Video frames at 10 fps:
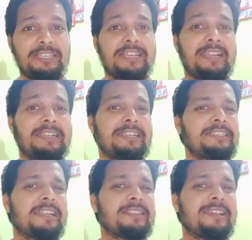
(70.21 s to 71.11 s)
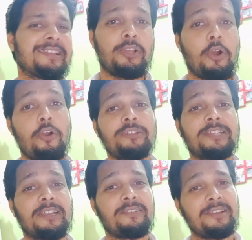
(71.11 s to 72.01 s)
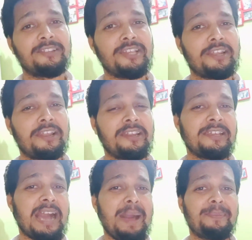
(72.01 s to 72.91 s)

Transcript: इसका टीजर देख के और इसका ट्रेलर देखने के लिए